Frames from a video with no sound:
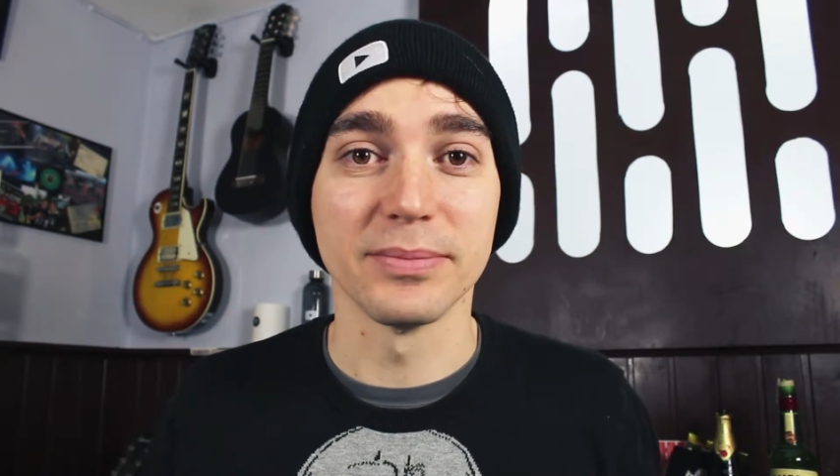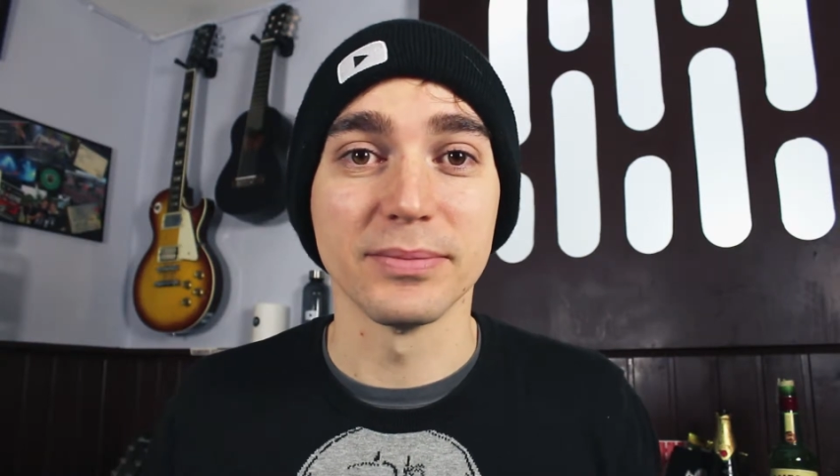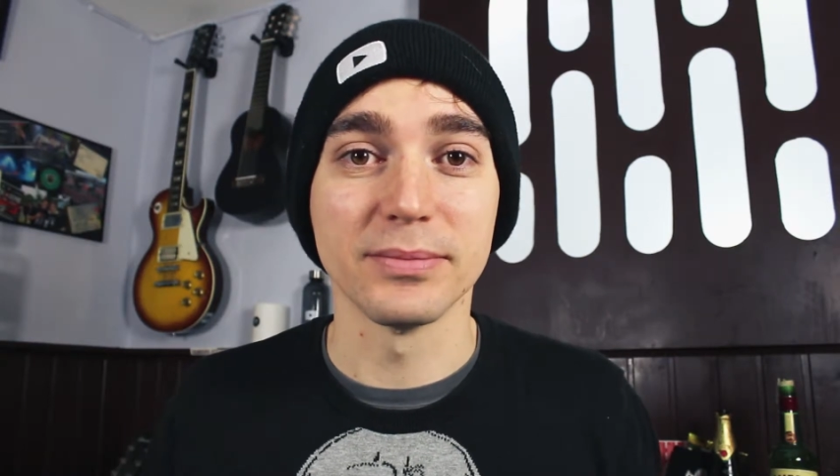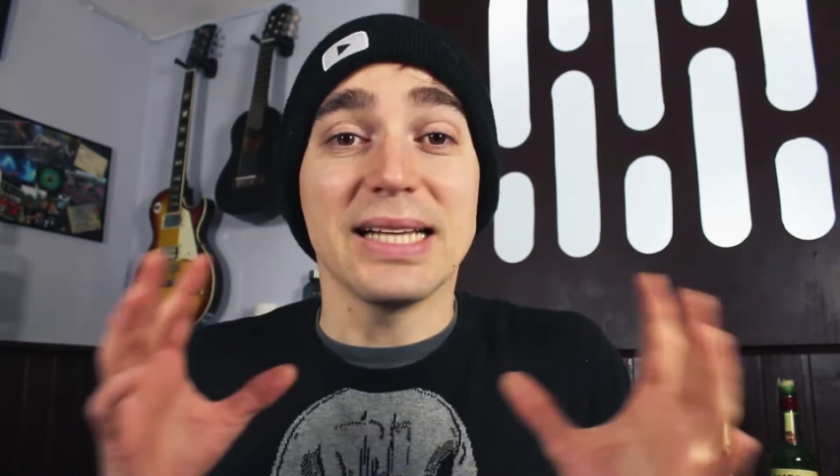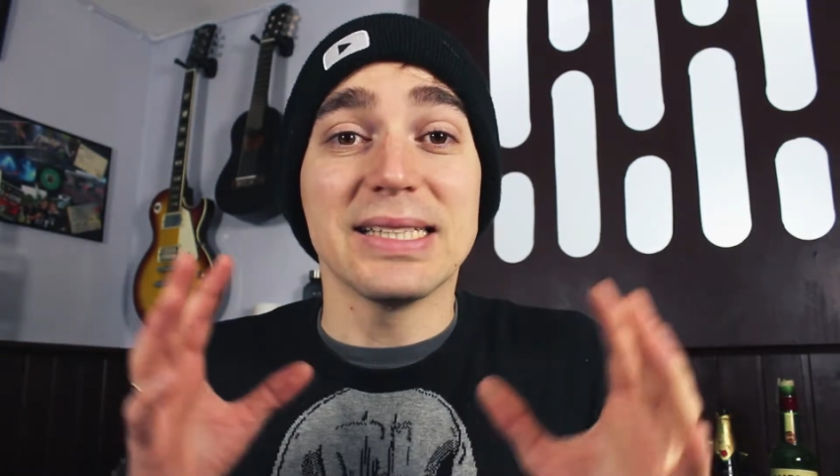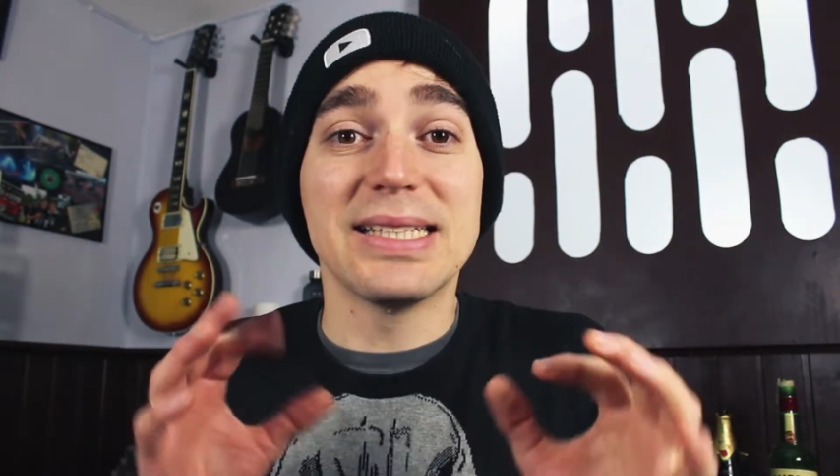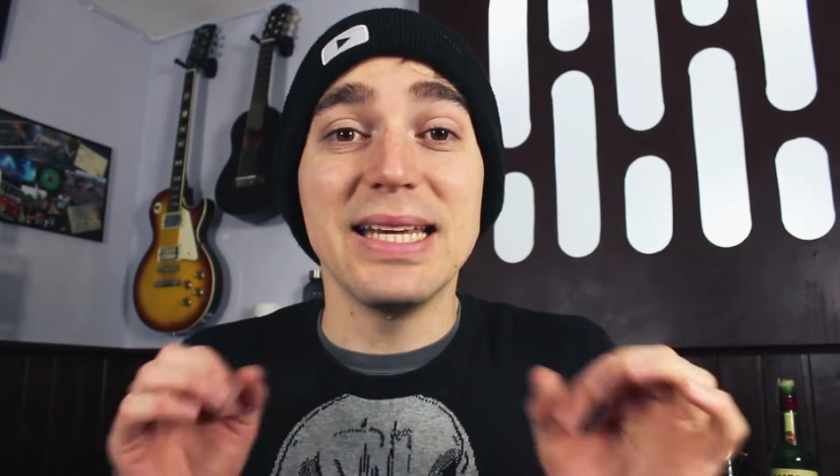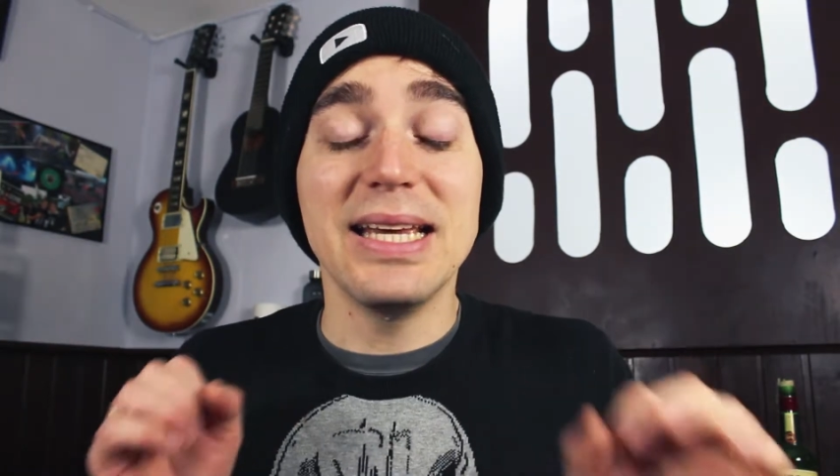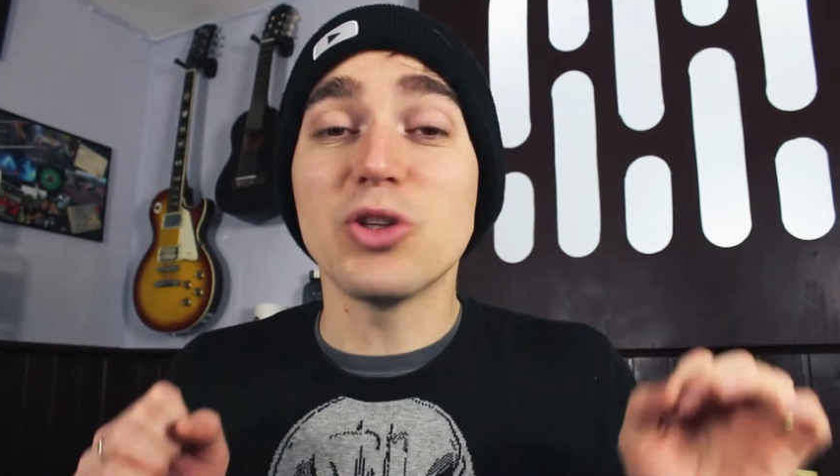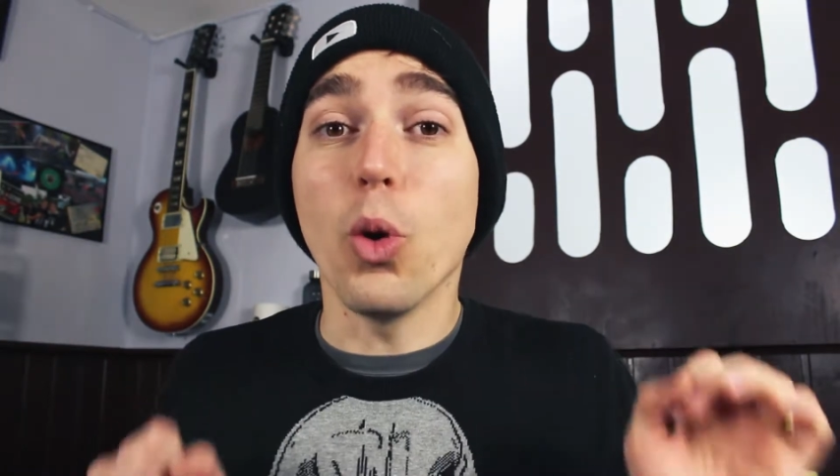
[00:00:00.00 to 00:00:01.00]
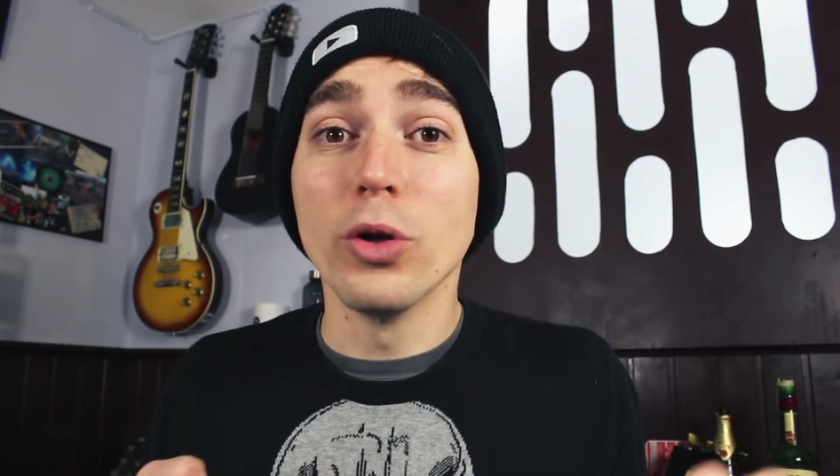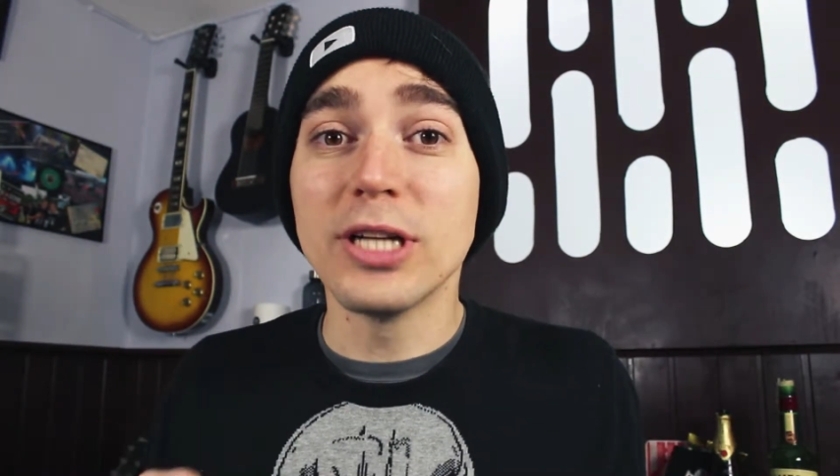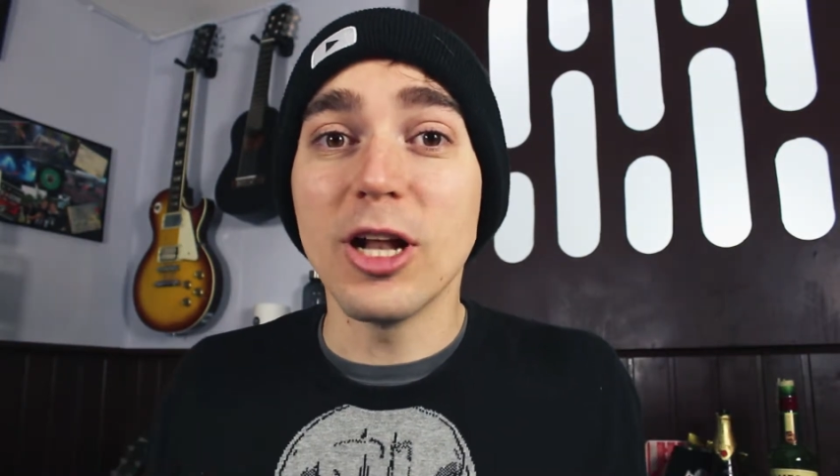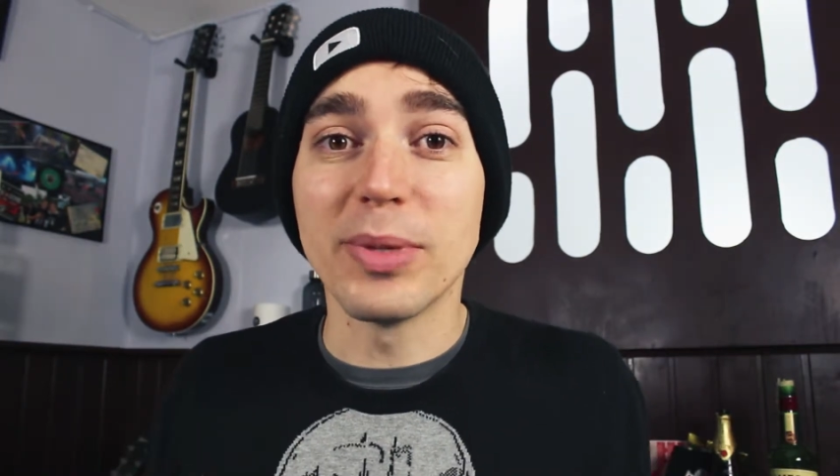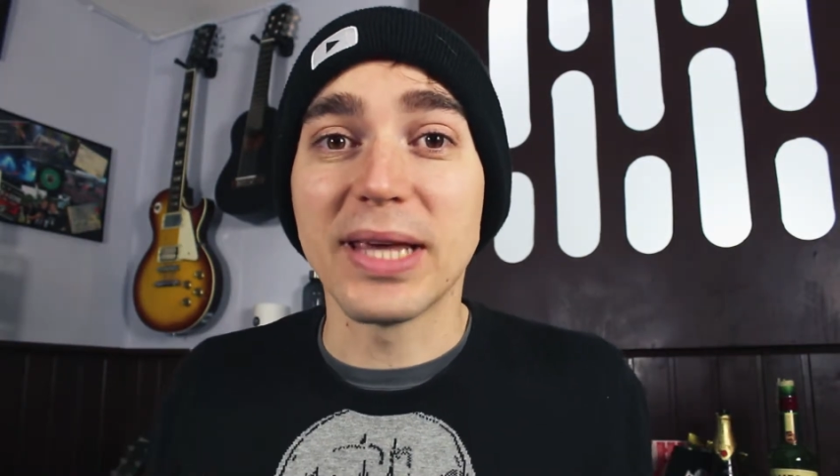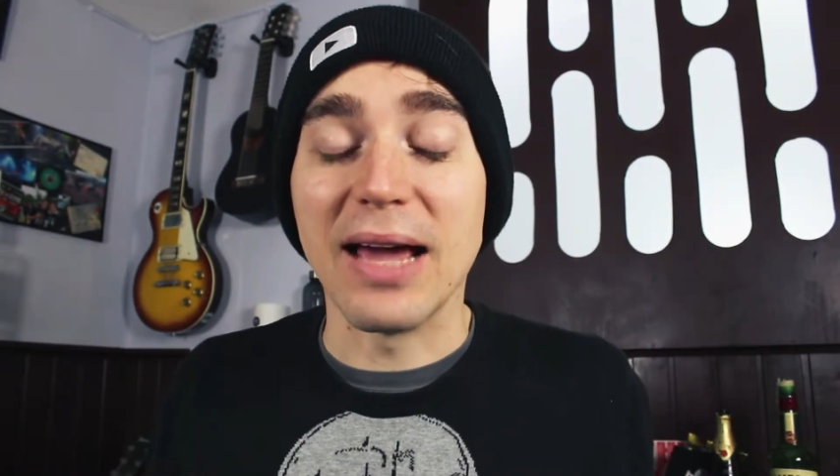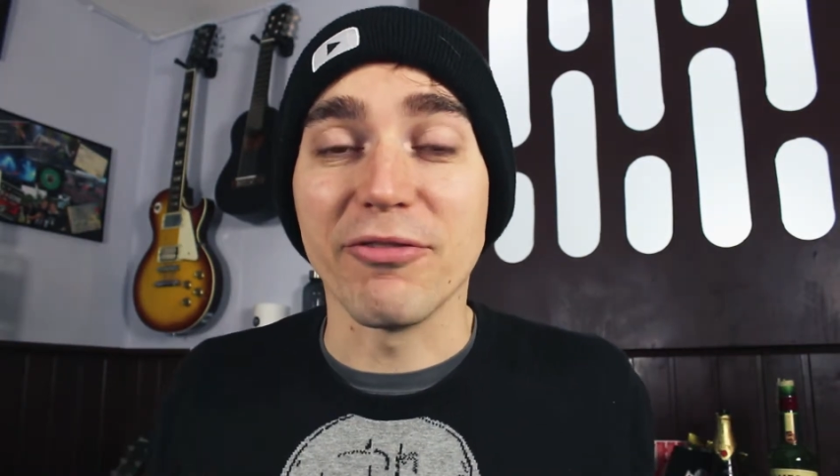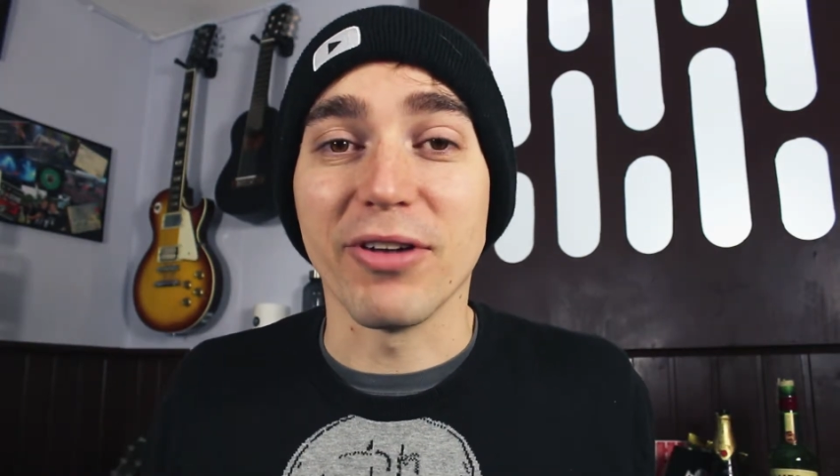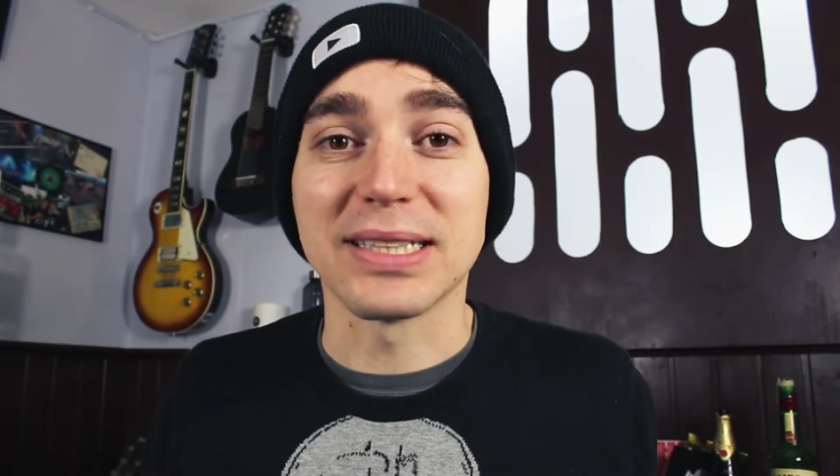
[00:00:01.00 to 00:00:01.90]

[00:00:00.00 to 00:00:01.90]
Das ganze Ding ist unglaublich einfach.